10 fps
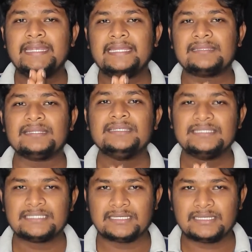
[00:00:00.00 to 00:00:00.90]

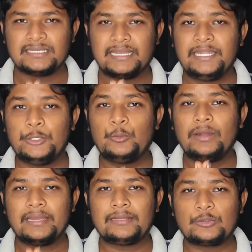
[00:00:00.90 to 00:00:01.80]
கிட்டத்தட்ட எயிட் டு
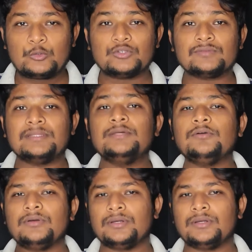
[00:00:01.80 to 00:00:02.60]
நைன் க்ரோர்ஸ் வந்து